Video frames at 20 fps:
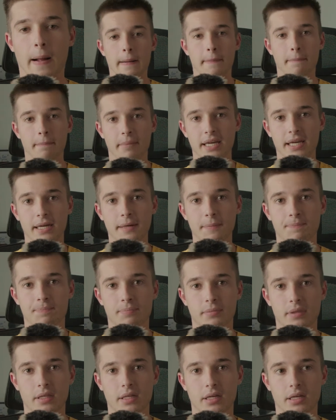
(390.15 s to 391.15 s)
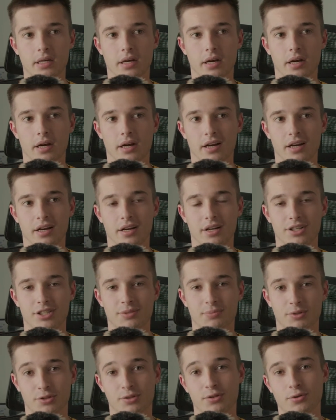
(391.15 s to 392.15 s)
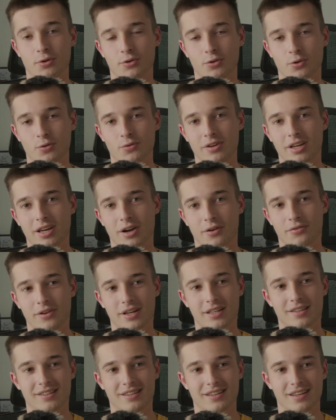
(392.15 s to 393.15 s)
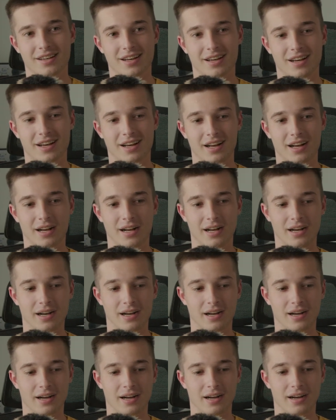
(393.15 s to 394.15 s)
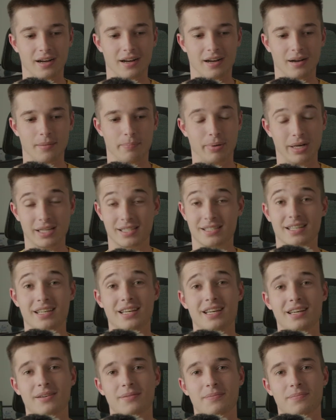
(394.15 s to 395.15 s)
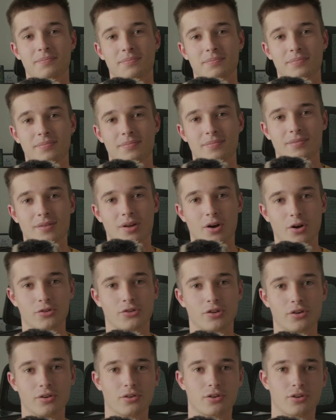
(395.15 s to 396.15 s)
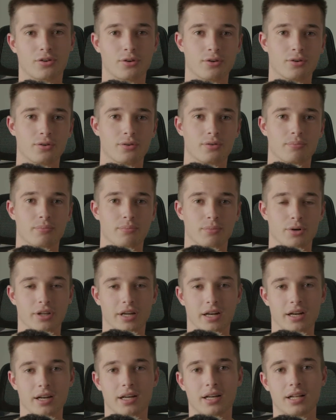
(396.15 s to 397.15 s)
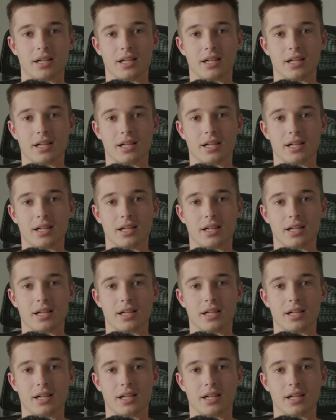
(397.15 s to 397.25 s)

Mais euh, je me suis retrouvé, en fait, à passer en tant que modèle.